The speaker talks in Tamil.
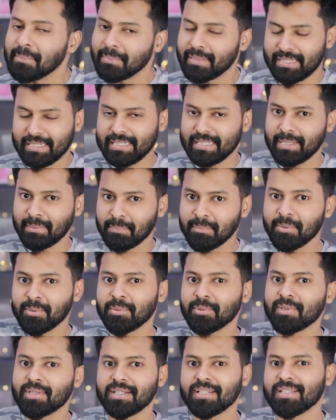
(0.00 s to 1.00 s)
பட் நம்ம
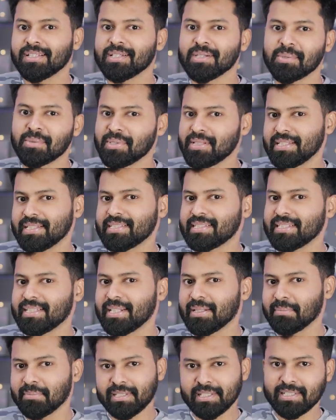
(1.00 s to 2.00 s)
ஊரில் இருக்கக்கூடிய
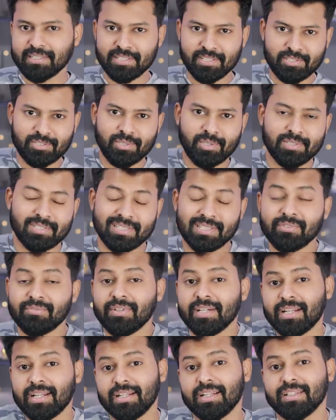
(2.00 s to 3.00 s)
இன்ஸ்டாகிராம் ரீல்ஸ் அண்ட் ஷார்ட்ஸில்
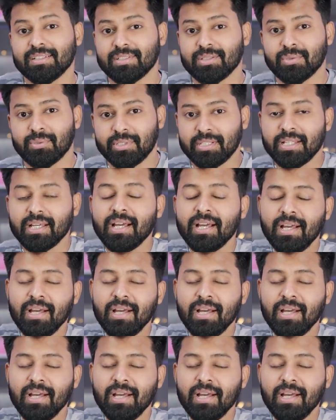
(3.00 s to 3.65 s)
வைரலாக இருக்கக்கூடிய